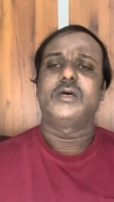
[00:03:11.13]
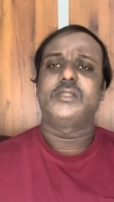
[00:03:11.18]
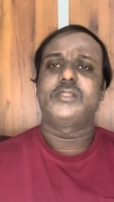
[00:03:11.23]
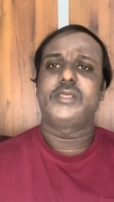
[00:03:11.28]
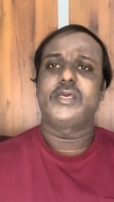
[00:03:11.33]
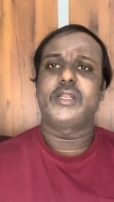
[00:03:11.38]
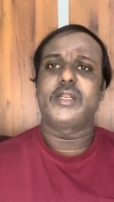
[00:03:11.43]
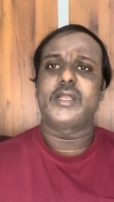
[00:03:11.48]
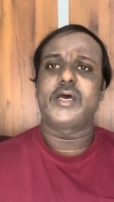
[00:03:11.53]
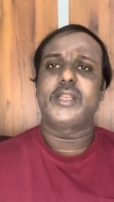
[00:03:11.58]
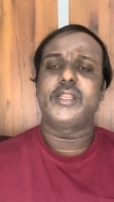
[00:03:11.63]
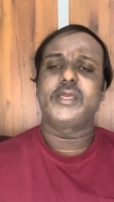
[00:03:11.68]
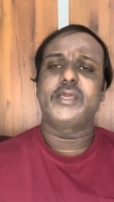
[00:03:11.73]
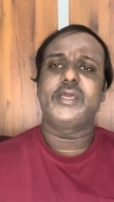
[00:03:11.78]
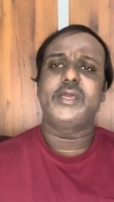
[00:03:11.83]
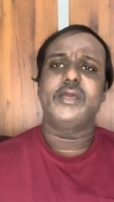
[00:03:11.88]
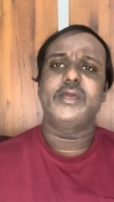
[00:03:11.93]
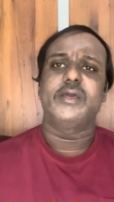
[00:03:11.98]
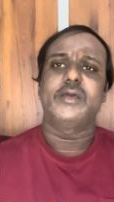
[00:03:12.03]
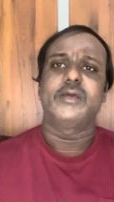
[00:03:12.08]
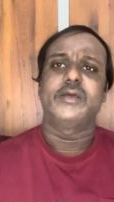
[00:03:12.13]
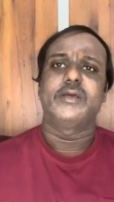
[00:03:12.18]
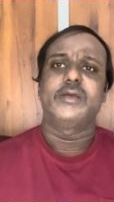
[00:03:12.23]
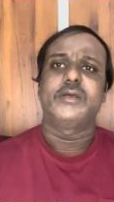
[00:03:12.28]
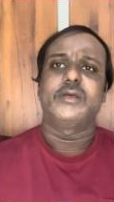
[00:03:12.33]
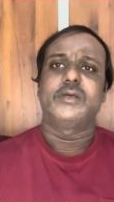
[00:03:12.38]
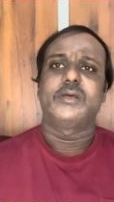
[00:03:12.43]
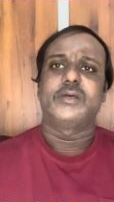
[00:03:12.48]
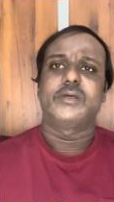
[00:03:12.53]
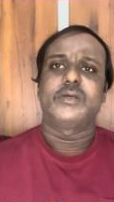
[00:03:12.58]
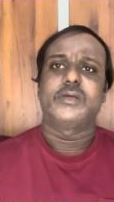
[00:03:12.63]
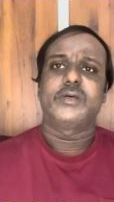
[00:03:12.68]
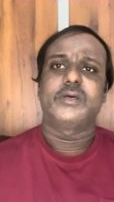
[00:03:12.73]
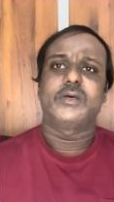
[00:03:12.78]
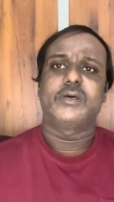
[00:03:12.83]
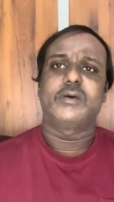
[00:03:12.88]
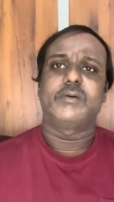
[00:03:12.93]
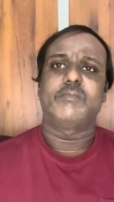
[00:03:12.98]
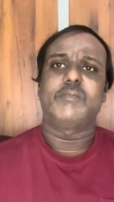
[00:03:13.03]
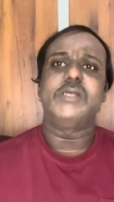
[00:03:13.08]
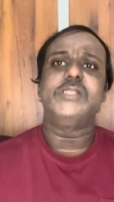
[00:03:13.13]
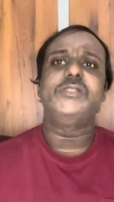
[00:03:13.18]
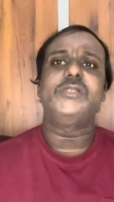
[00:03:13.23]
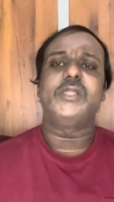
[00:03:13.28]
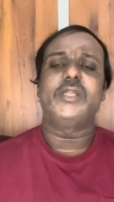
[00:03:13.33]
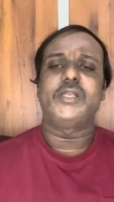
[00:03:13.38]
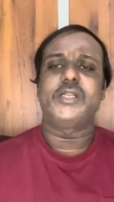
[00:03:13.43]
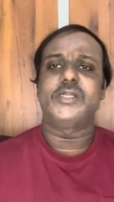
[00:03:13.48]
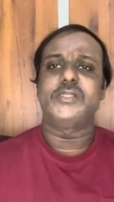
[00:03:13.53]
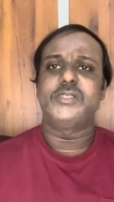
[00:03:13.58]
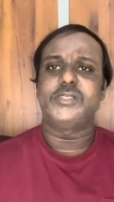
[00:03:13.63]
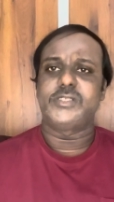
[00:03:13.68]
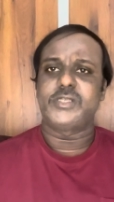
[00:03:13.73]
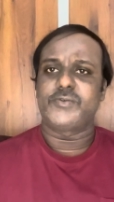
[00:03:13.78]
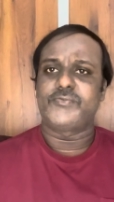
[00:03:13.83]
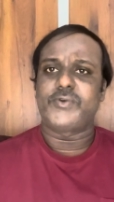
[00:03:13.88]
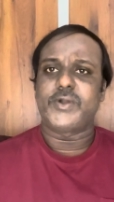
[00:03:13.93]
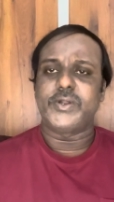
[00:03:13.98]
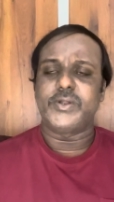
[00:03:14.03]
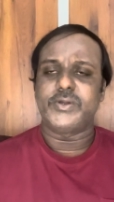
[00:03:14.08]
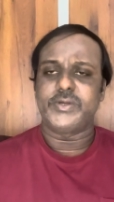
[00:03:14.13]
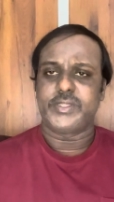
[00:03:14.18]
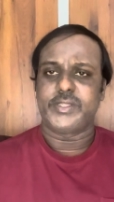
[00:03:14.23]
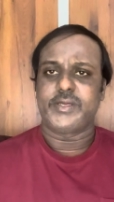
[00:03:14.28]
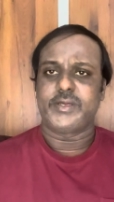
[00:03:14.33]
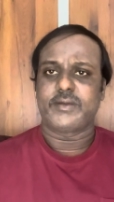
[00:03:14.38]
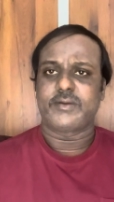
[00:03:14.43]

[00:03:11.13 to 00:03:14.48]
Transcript: తీరడానికి మంచి రిటర్న్స్ ఇచ్చే ఫండ్ ఇది